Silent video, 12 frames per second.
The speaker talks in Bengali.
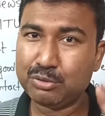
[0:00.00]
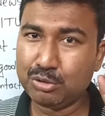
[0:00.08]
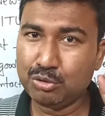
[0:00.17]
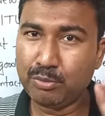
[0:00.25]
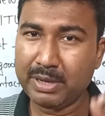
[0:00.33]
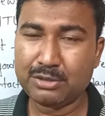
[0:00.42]

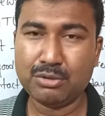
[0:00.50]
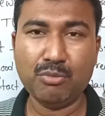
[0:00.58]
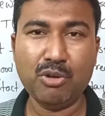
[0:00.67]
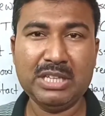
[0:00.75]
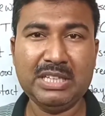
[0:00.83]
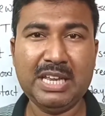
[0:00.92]
শুধুমাত্র
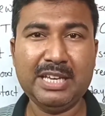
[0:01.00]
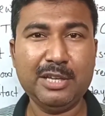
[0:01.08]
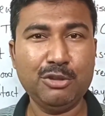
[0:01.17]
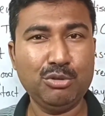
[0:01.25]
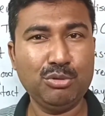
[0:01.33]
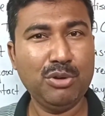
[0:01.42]
বলে দিলেই
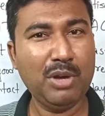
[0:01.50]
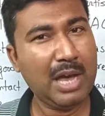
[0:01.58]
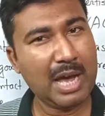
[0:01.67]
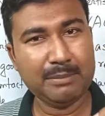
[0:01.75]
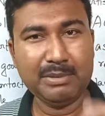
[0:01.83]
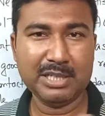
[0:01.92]
কিন্তু
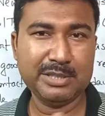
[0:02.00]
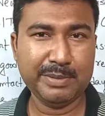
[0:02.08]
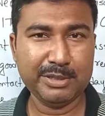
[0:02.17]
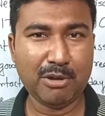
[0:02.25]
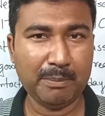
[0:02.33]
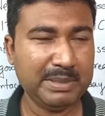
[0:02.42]

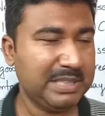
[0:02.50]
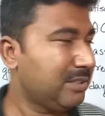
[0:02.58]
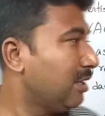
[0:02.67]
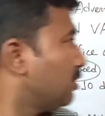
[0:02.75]
অ্যাডভার্টাইজমেন্ট কমপ্লিট